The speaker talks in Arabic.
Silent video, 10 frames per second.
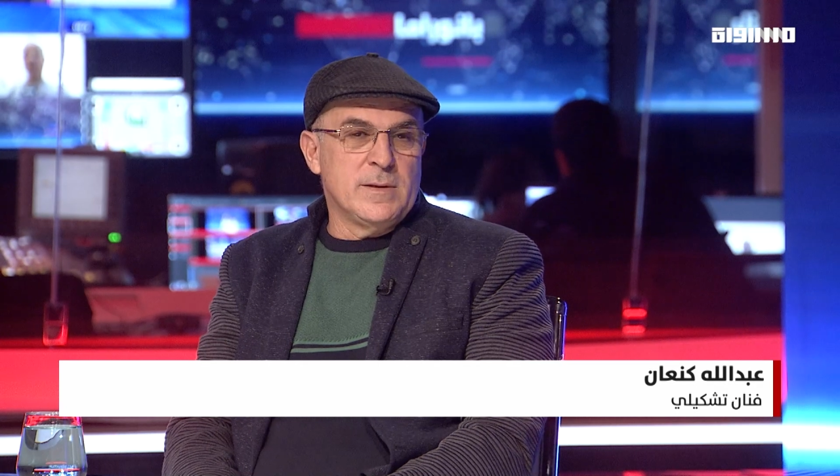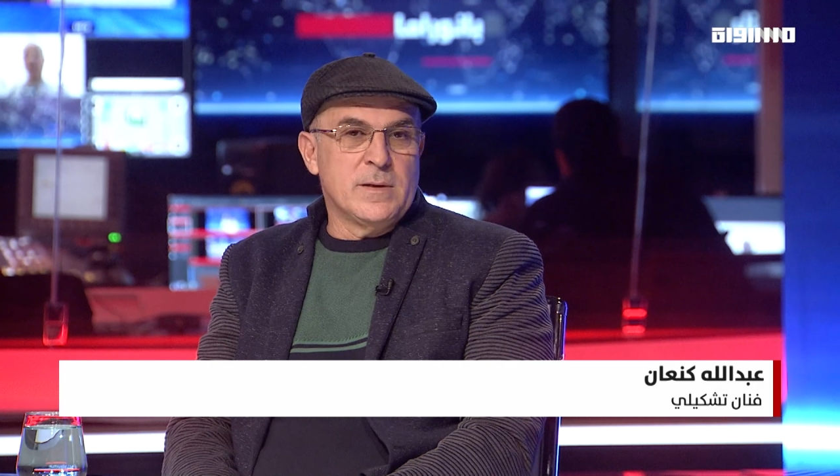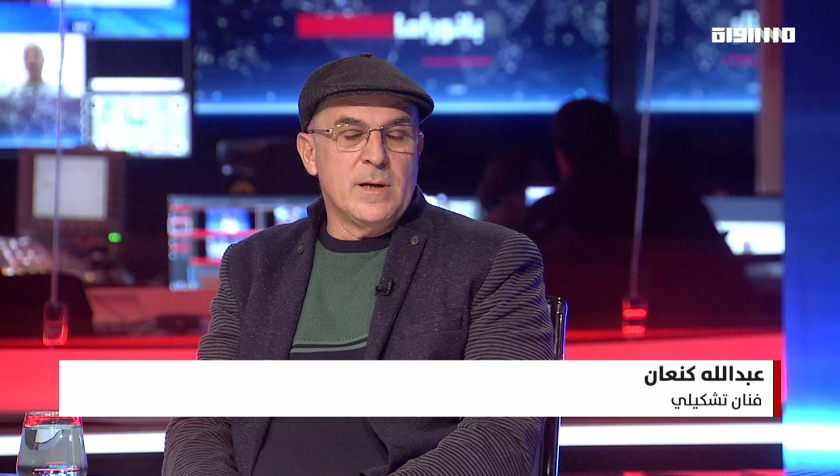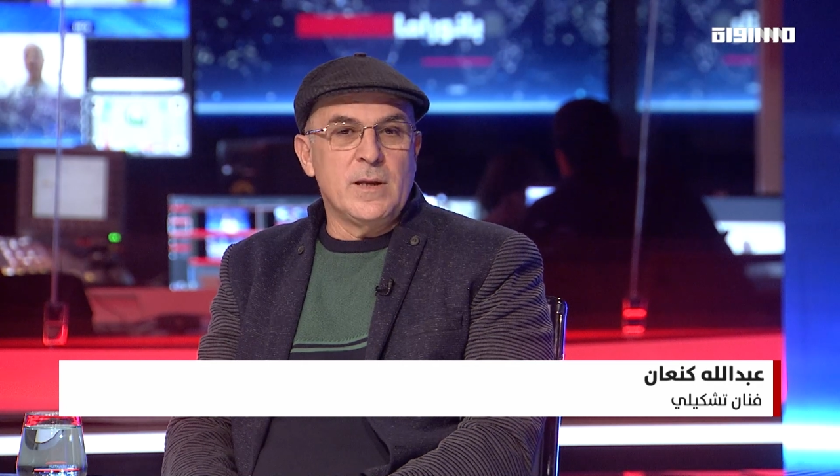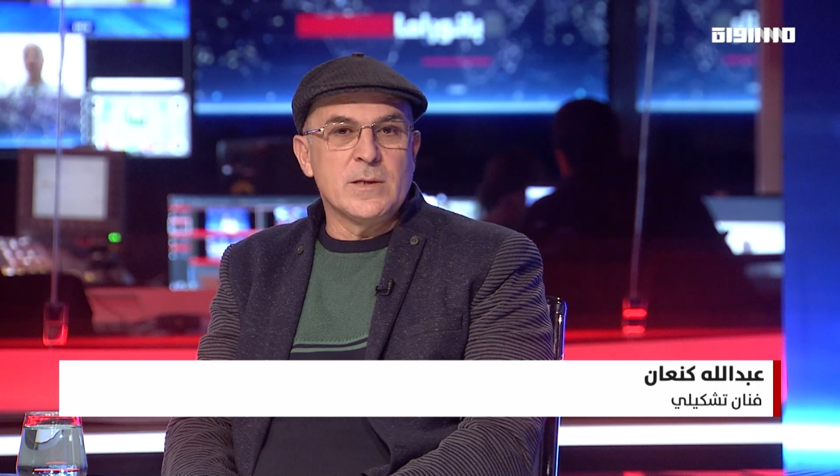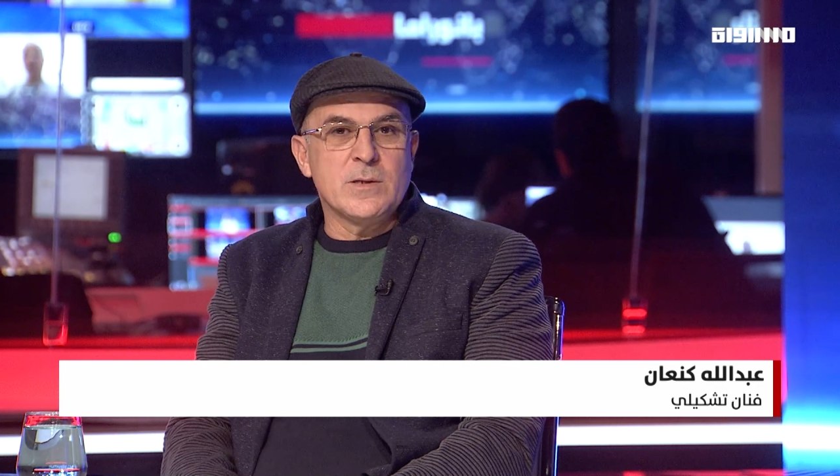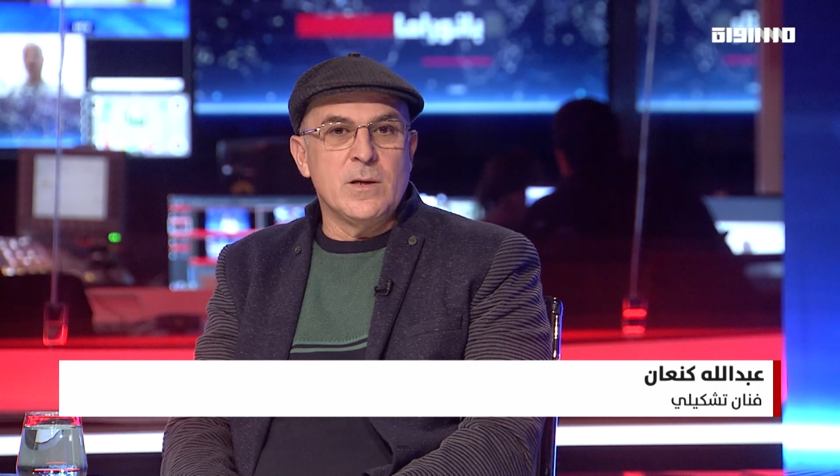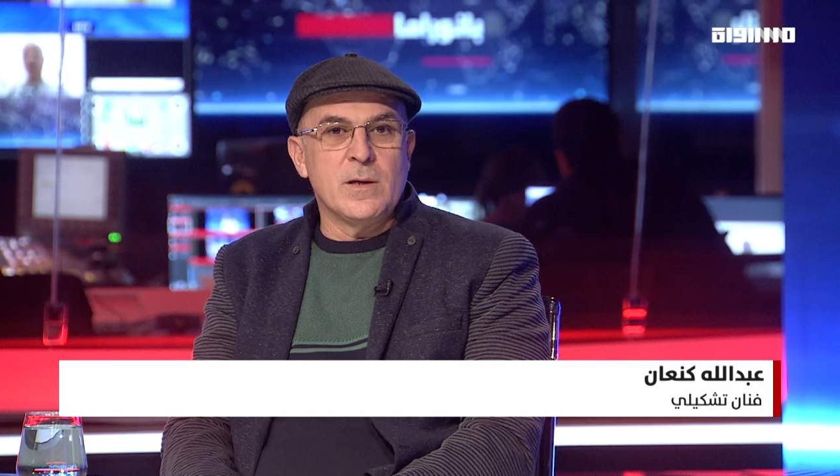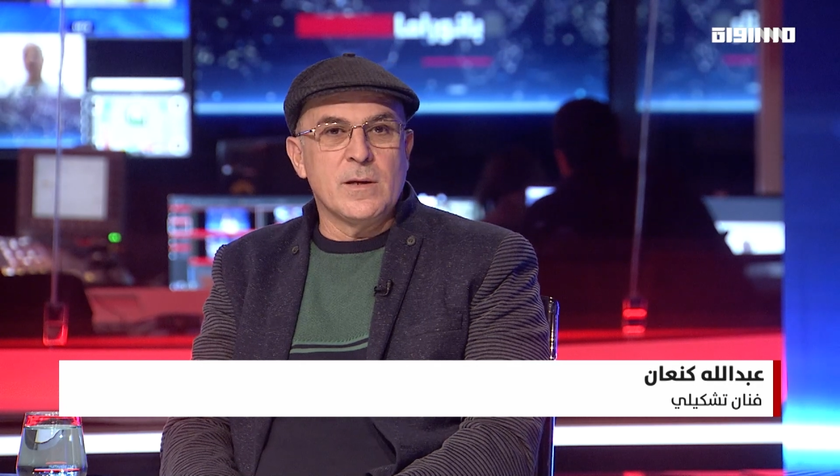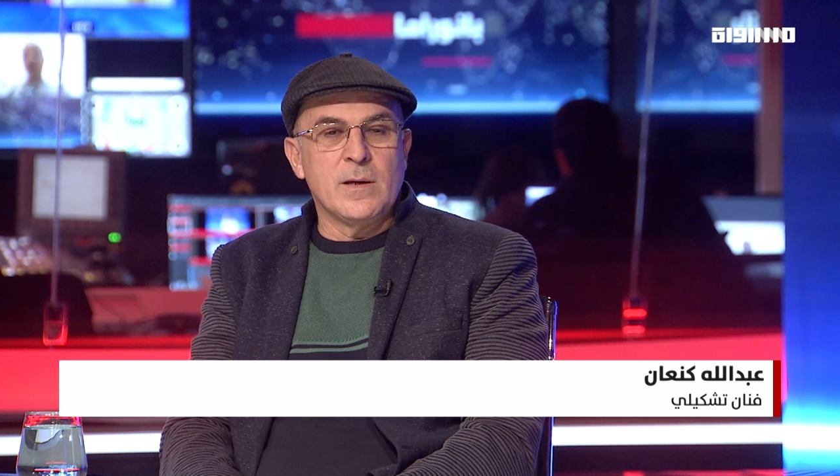إن كان
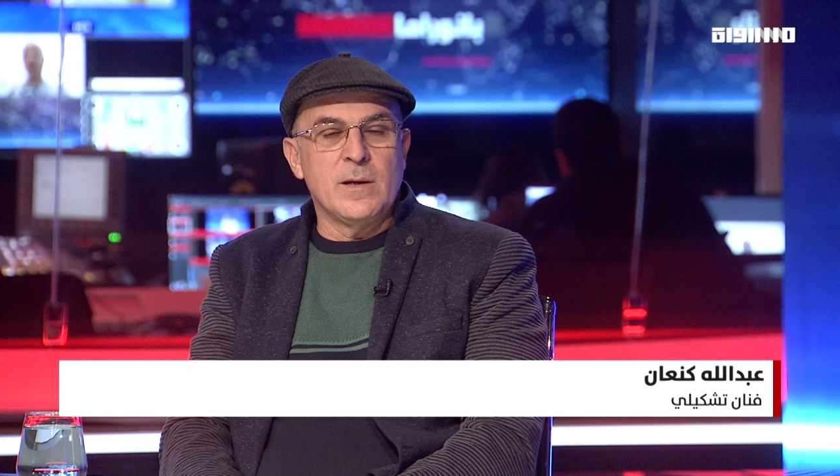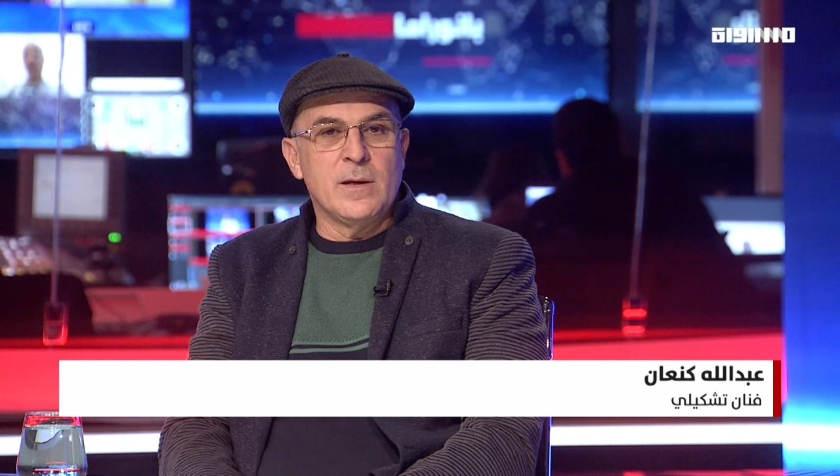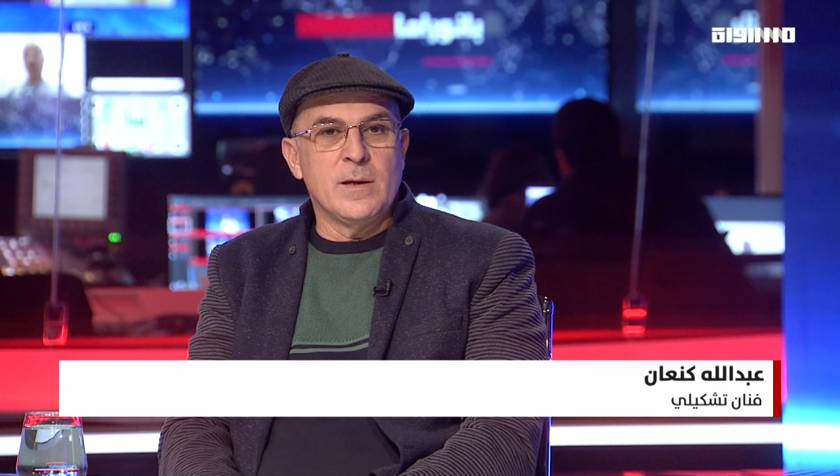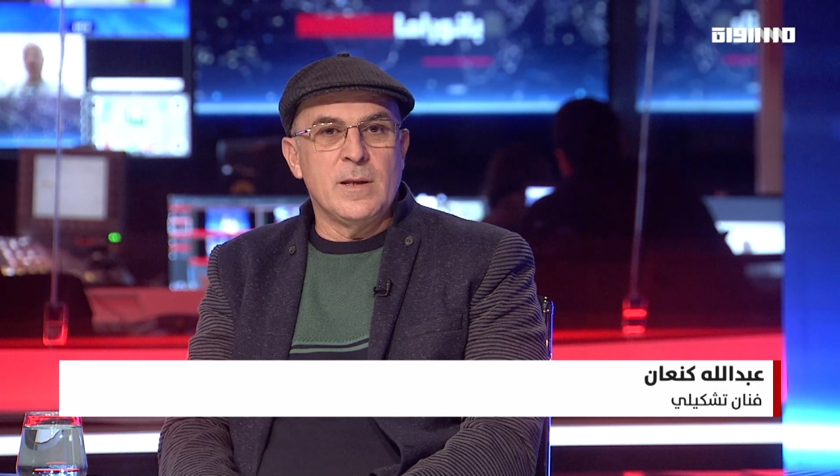حصار آه،